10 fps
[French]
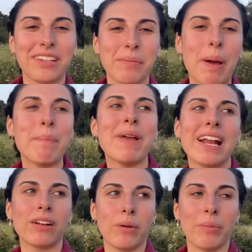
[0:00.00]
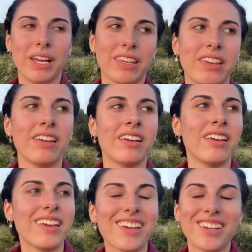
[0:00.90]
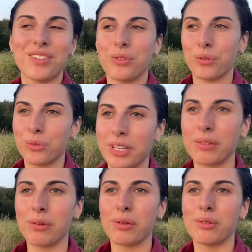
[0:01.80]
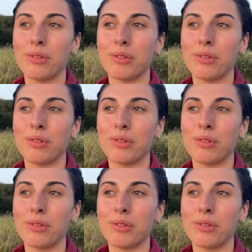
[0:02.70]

dans ma belle campagne. Je suis entourée de,